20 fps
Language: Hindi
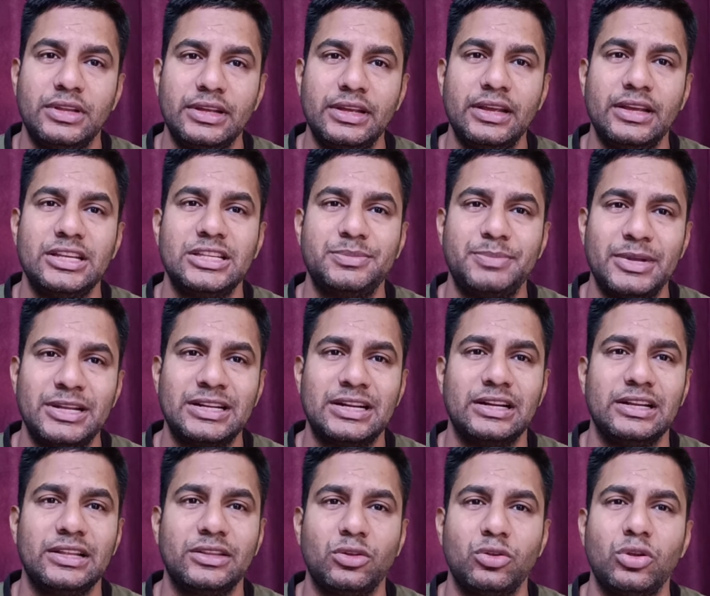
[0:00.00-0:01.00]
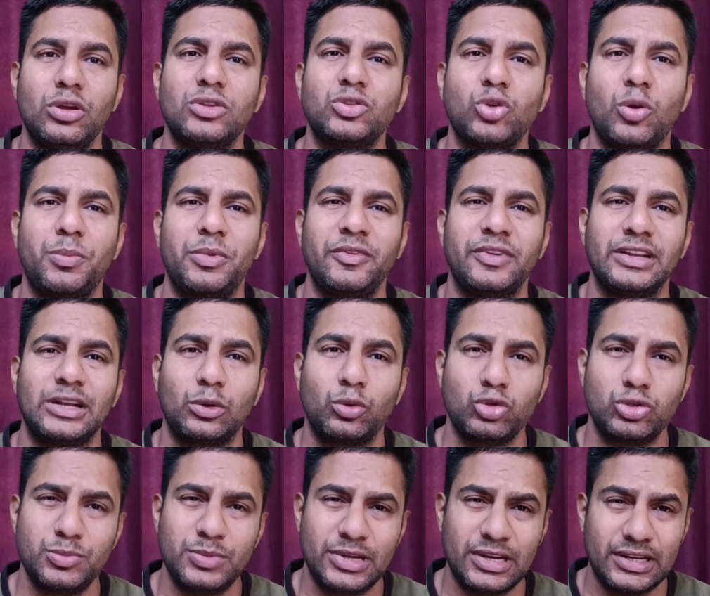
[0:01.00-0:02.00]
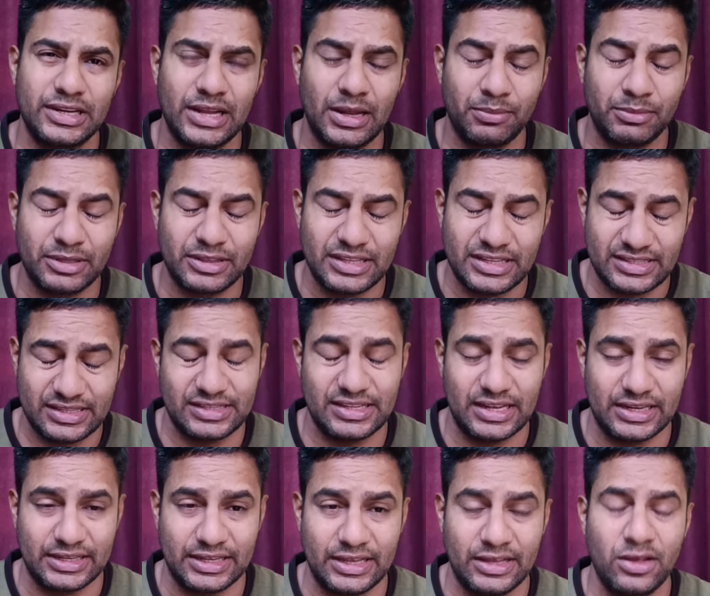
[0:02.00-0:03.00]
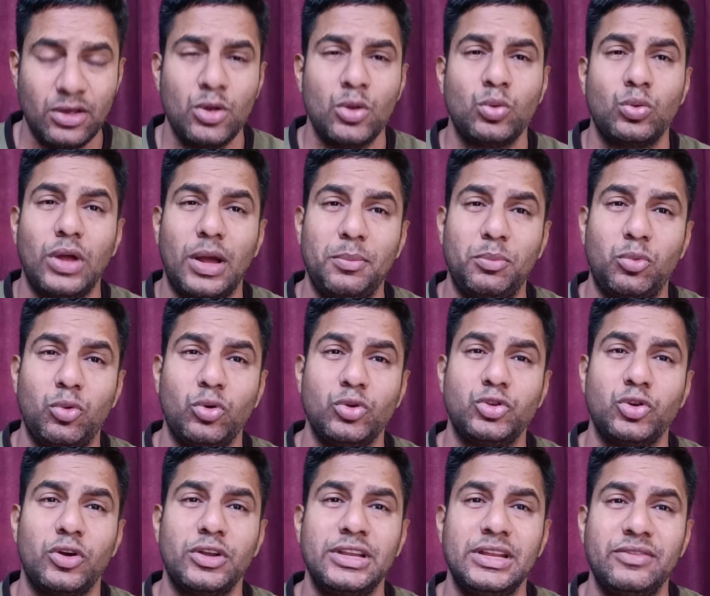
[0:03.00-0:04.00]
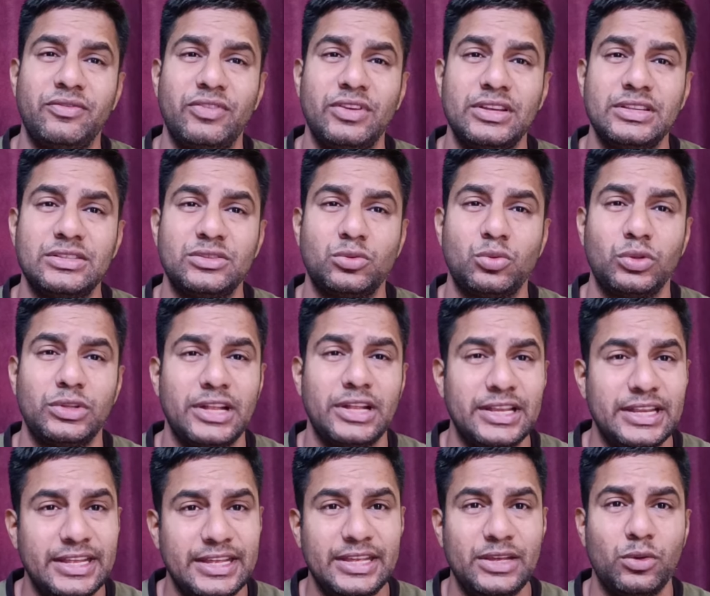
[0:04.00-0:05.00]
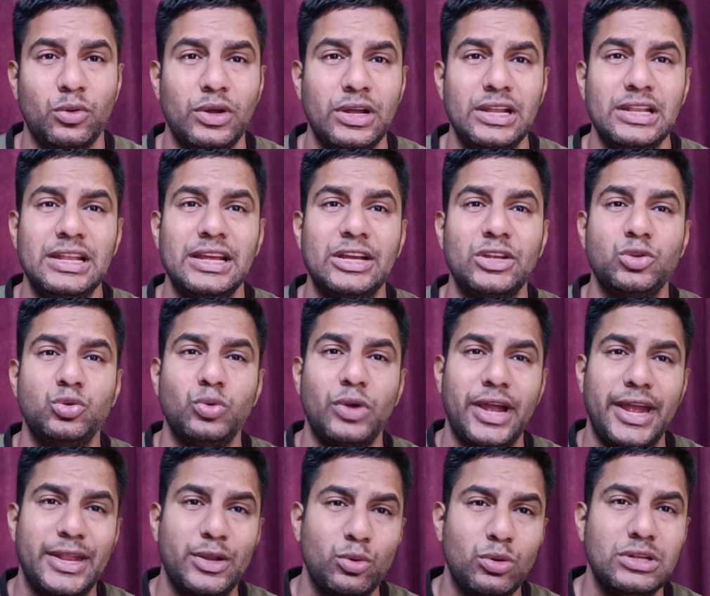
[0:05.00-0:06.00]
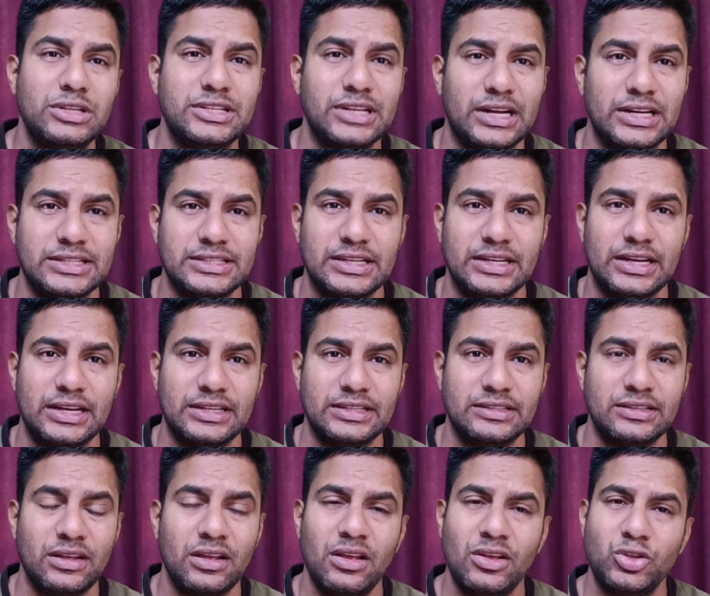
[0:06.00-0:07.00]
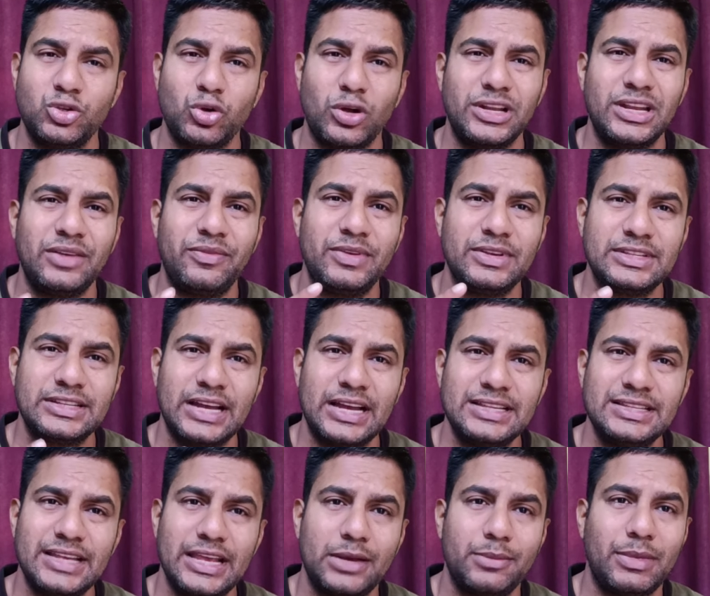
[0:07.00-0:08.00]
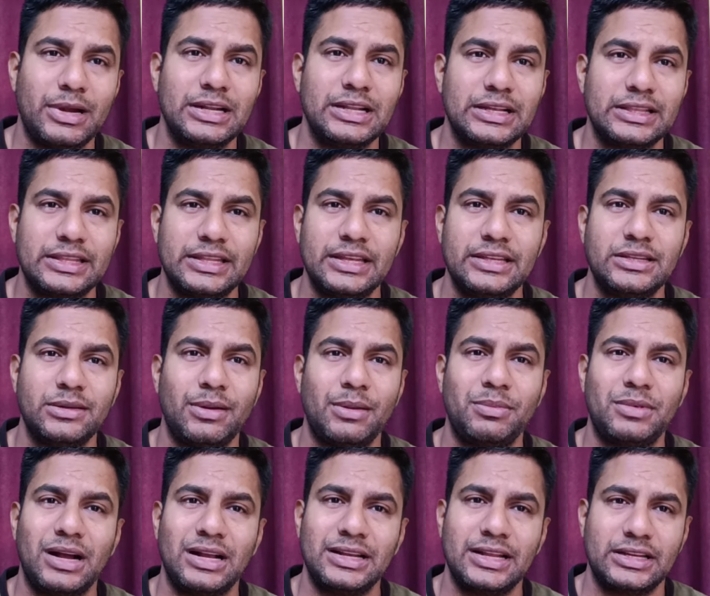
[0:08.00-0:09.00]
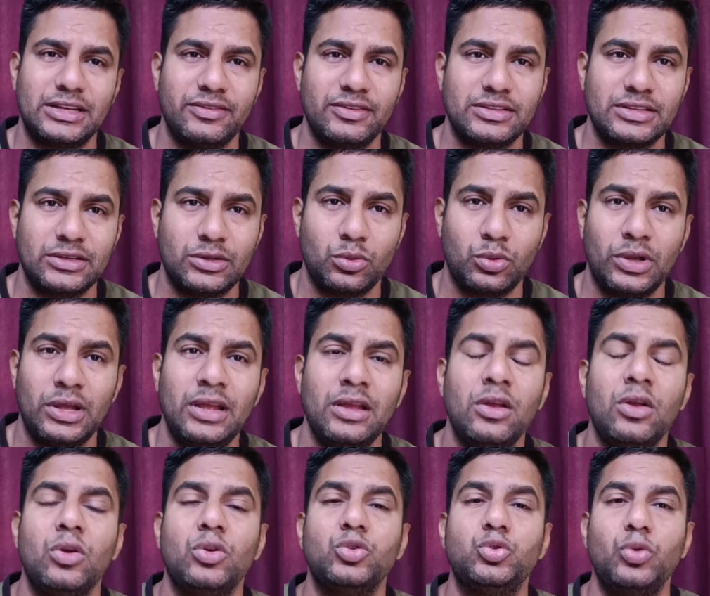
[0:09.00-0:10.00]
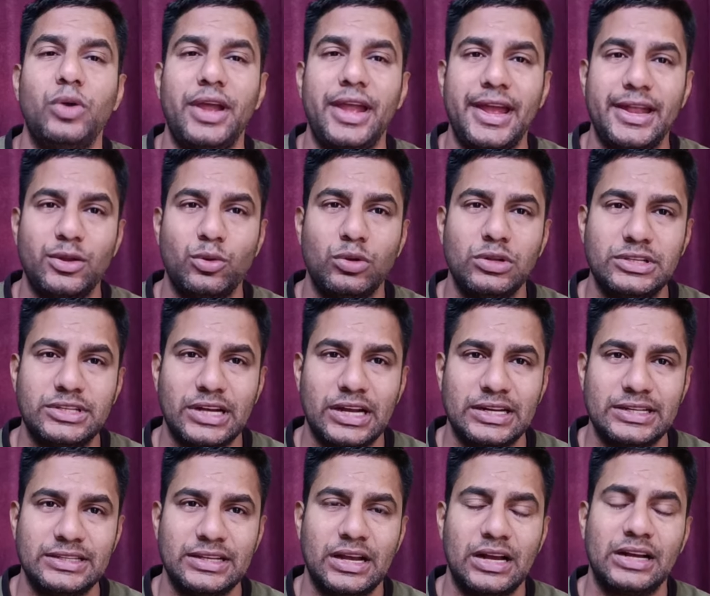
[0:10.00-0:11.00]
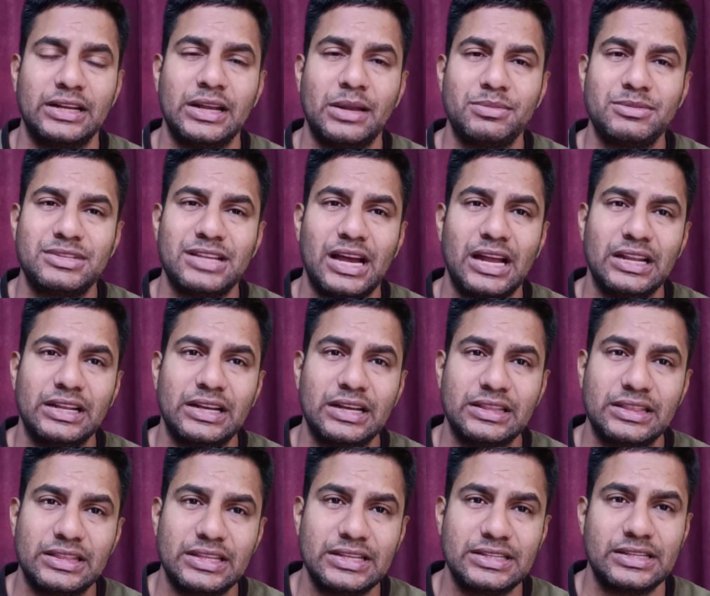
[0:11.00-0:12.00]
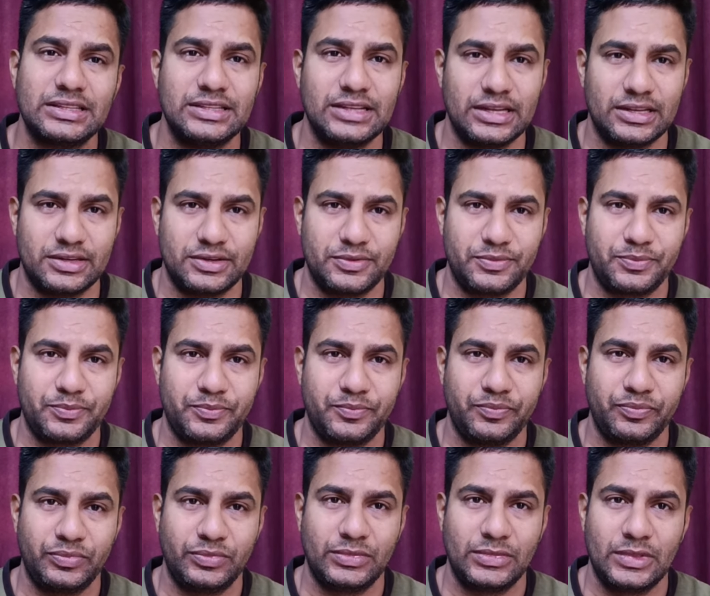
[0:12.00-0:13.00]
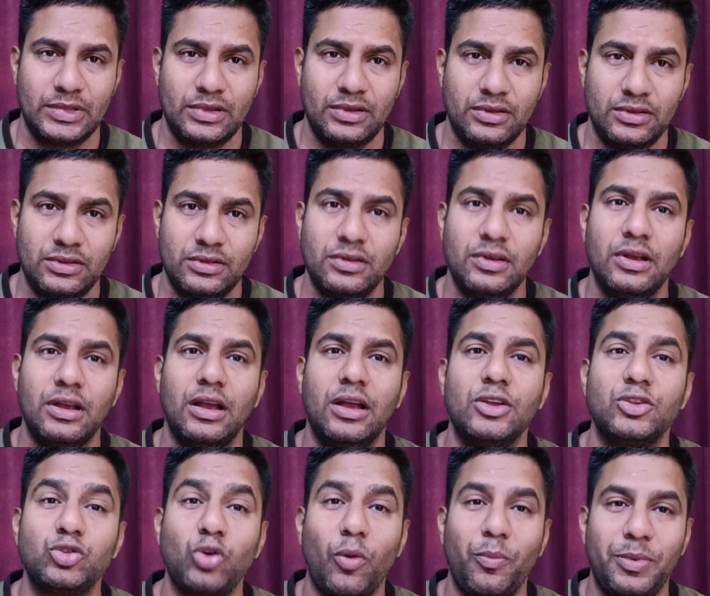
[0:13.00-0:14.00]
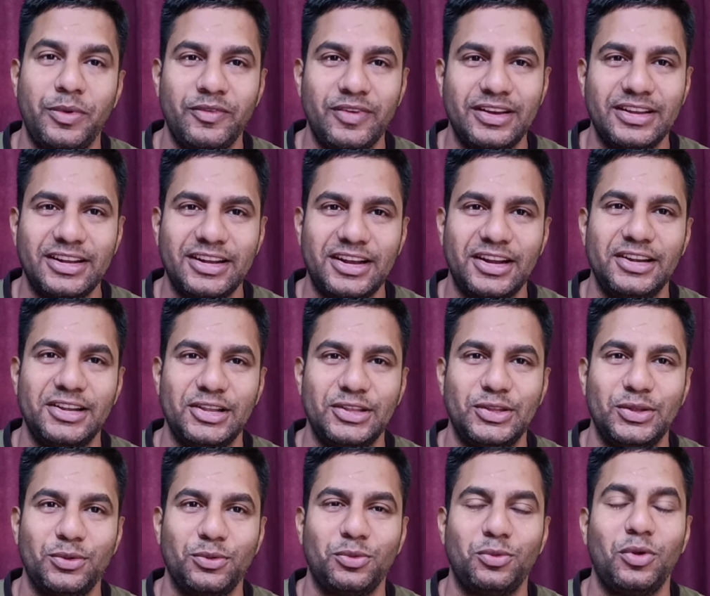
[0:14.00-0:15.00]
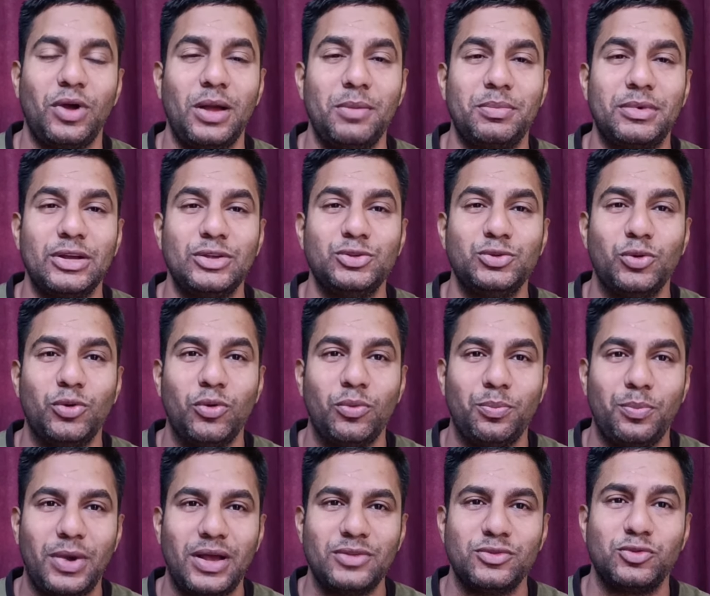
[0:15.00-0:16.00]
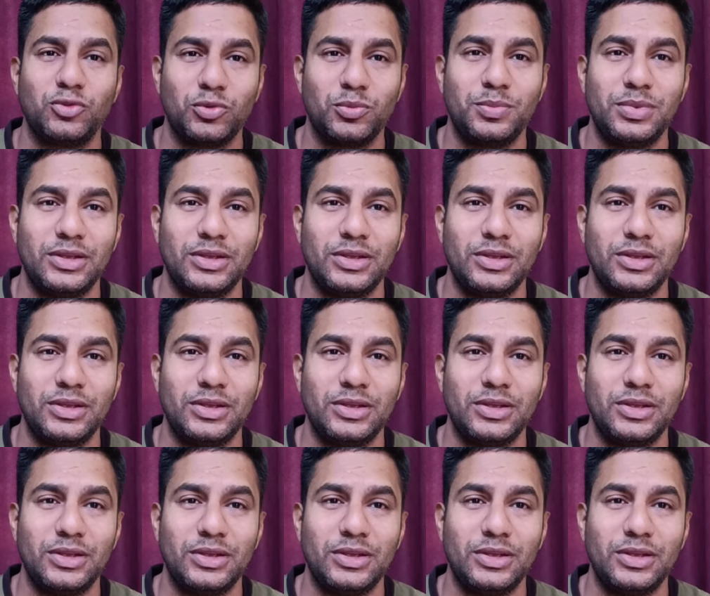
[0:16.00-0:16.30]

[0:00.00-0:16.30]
ठीक है स्पेंड कर लेते हो जो है शॉपिंग वगैरह कुछ भी कर लिया आपने तीस हजार की तो आपको ज्वाइनिंग फीस तो देनी ही होगी लेकिन जो एनुअल चार्ज है गाइज ज्वाइनिंग फीस गाइज एक बार लगती है जब आप कार्ड एक्टिवेशन करोगे जो एनुअल चार्ज है अगर आप साल का तीस हजार शॉपिंग वगैरह कर लेते हो तो आपका जो पांच